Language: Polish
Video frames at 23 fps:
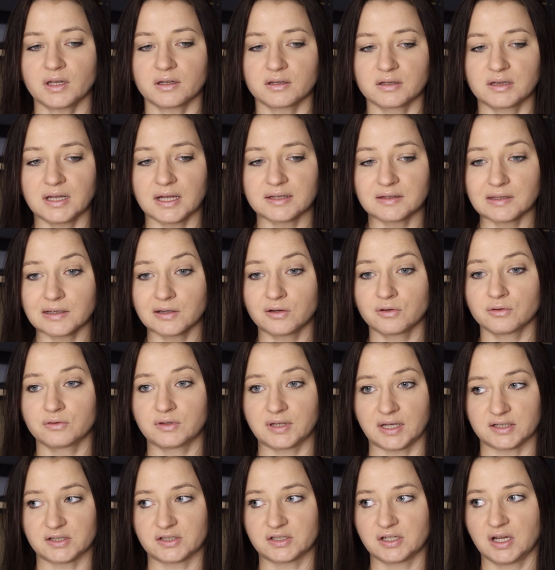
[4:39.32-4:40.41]
Dlatego
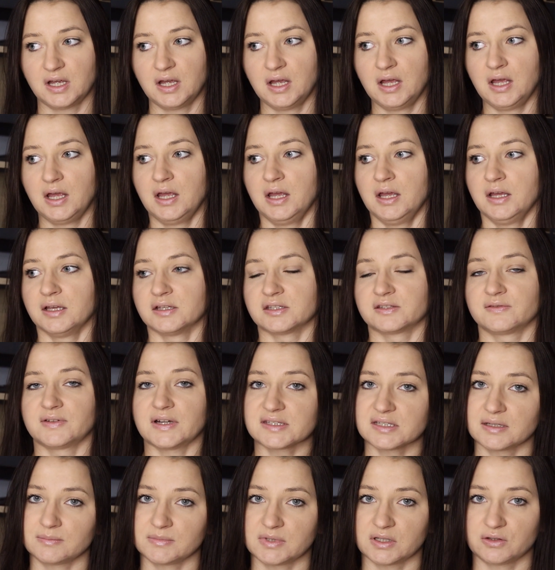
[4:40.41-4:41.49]
też
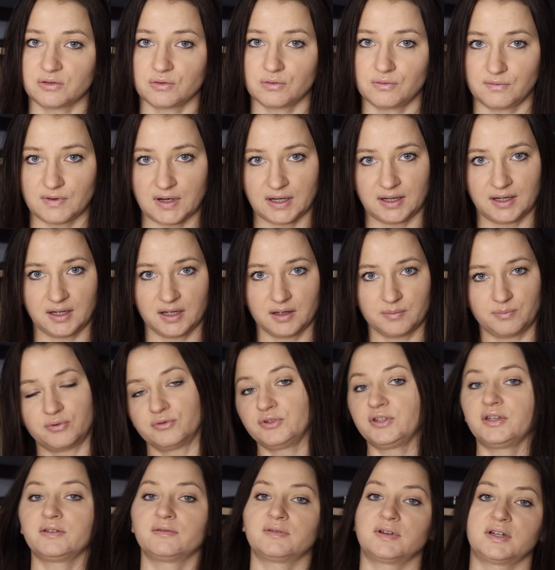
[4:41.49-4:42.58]
zwracam na to uwagę,
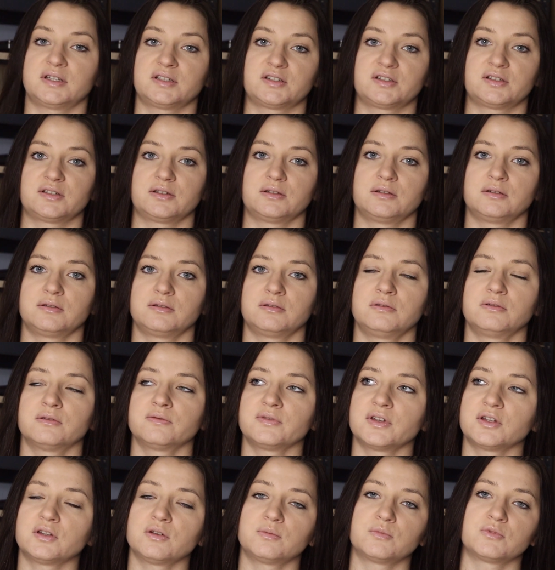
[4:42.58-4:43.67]
ponieważ e, no
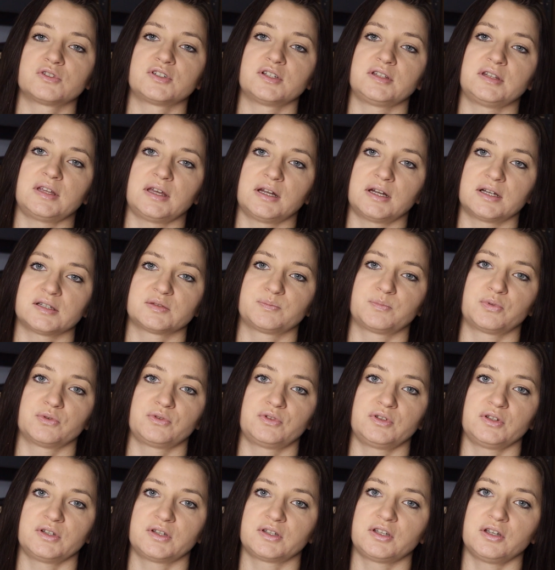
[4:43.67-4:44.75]
wiadomo, że teraz po
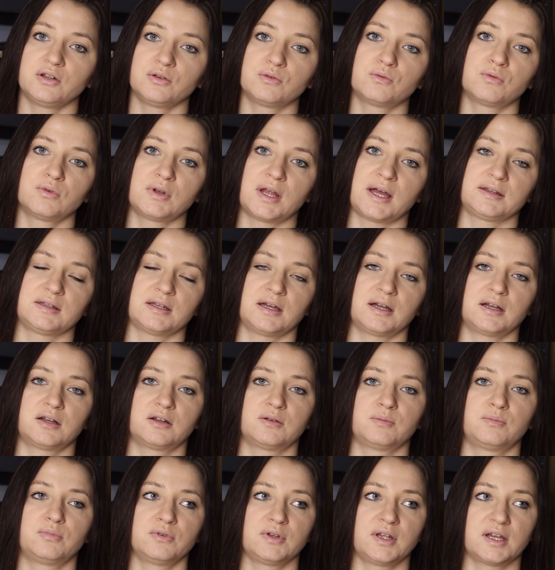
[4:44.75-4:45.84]
tych kilku
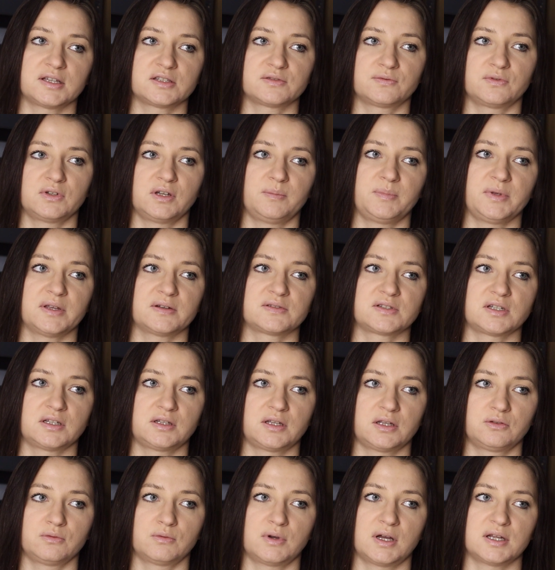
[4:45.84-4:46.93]
latach, bo ja swoje pierwsze
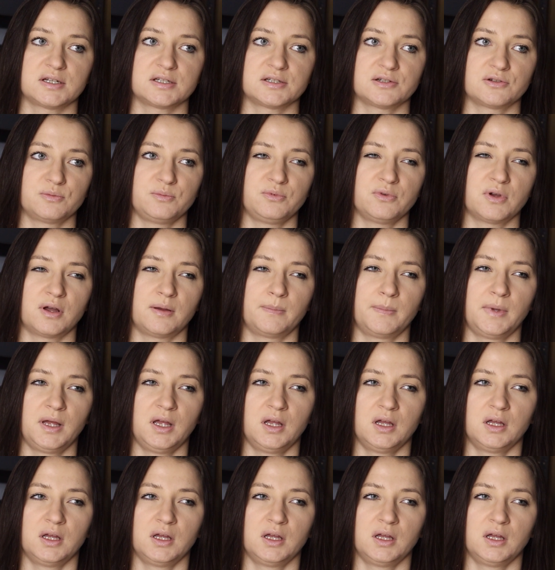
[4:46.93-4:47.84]
tatuaże robiłam